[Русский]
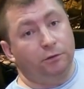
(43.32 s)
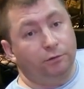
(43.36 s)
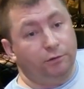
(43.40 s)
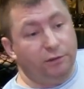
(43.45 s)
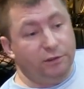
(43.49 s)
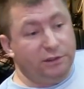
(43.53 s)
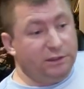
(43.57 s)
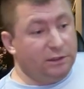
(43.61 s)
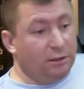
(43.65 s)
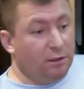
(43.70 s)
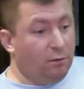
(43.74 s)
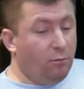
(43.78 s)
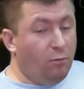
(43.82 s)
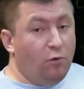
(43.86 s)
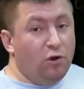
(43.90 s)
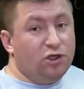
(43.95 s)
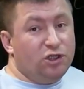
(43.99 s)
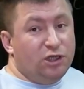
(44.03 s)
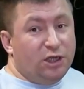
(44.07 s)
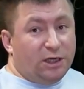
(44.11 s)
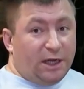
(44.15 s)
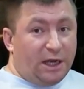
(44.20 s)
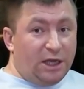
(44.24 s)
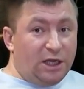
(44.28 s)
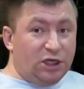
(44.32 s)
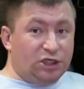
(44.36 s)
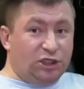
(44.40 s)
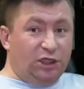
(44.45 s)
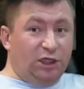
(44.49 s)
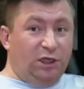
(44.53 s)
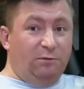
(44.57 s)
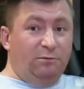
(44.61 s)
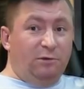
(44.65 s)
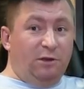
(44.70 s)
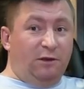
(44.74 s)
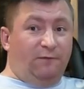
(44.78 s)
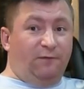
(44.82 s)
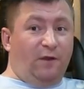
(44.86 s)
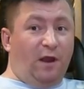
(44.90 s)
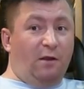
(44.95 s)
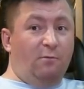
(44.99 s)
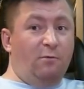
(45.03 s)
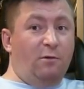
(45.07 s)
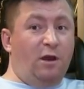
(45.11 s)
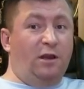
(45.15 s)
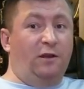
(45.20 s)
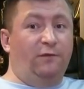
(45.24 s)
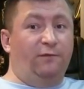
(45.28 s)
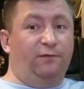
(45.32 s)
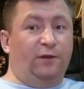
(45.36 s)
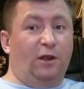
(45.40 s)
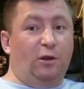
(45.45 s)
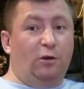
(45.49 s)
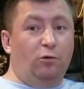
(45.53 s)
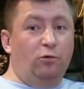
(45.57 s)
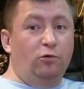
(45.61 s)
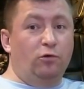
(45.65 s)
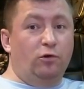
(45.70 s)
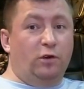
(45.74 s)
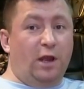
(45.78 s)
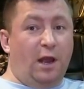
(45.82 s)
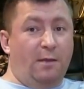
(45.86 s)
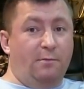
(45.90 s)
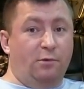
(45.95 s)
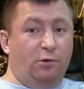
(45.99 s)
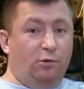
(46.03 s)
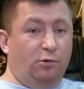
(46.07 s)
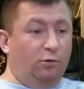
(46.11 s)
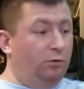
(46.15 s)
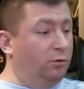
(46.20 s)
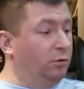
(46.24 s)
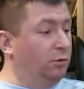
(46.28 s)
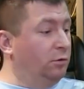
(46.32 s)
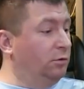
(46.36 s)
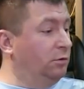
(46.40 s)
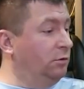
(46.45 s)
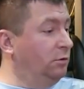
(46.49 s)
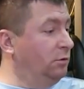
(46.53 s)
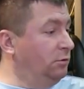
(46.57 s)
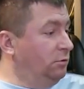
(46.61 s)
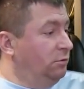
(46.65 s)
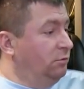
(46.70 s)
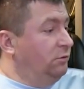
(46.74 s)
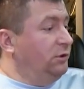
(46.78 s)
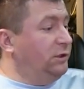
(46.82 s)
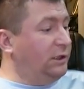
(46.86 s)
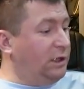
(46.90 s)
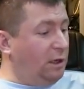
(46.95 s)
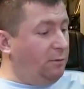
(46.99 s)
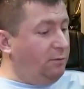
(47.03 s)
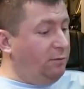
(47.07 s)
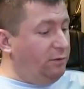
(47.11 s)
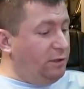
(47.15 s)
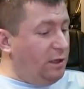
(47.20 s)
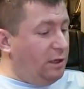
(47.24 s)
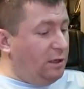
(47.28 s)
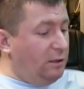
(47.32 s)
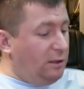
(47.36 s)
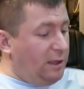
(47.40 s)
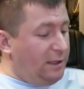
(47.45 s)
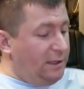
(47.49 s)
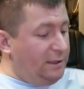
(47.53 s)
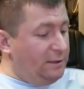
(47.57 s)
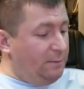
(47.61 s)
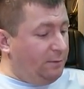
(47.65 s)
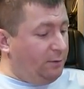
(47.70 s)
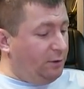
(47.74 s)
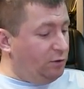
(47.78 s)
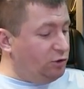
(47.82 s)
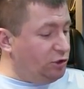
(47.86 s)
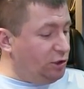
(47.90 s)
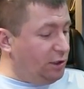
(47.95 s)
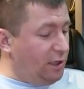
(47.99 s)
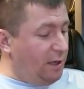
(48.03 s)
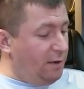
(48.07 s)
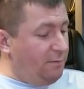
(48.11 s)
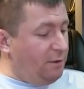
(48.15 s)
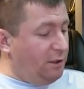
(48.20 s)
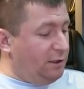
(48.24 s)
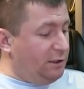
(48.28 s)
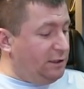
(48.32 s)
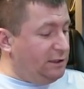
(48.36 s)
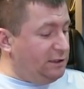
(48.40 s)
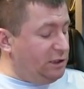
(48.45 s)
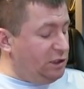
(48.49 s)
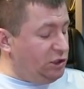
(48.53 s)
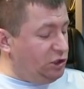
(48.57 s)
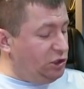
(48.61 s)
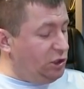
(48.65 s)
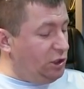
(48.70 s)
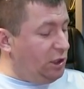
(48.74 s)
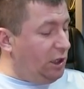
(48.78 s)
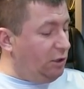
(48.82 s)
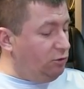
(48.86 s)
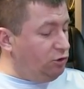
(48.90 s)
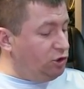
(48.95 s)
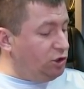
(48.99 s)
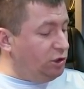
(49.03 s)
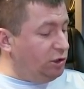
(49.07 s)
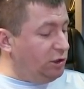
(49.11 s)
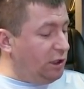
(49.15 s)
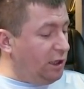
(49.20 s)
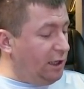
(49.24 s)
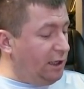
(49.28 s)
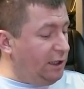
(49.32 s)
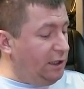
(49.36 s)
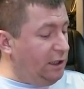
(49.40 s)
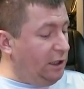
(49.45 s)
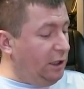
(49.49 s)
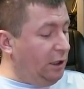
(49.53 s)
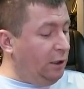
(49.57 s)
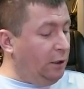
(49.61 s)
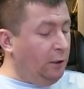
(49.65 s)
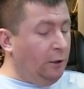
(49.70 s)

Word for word: То есть можно, конечно, иметь в кармане вторую камеру, но это как бы накладно, потому что камеры достаточно хорошие и дорогие.